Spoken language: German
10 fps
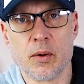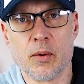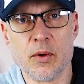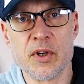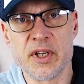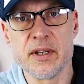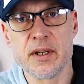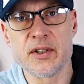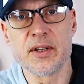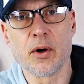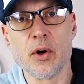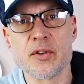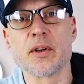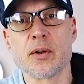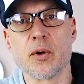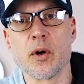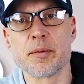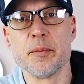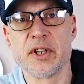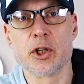Und hier ist der äußere
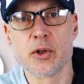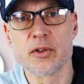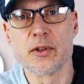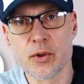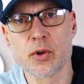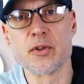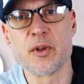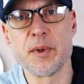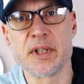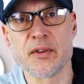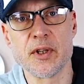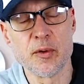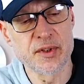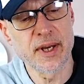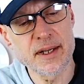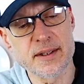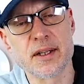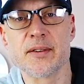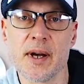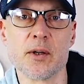Korb mit der Schüssel so konzipiert, dass die Luft direkt an
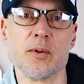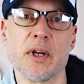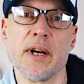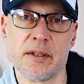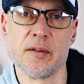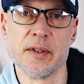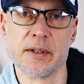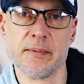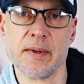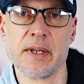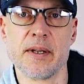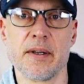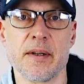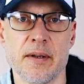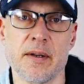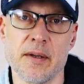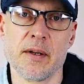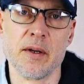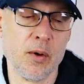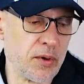das Gargut geleitet wird.
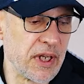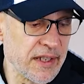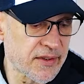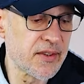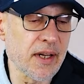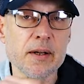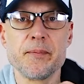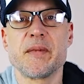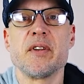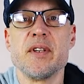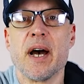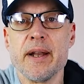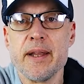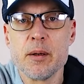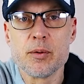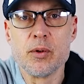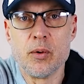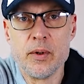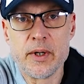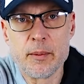Und die letzte Sache ist die Anhebung
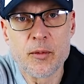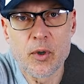unten im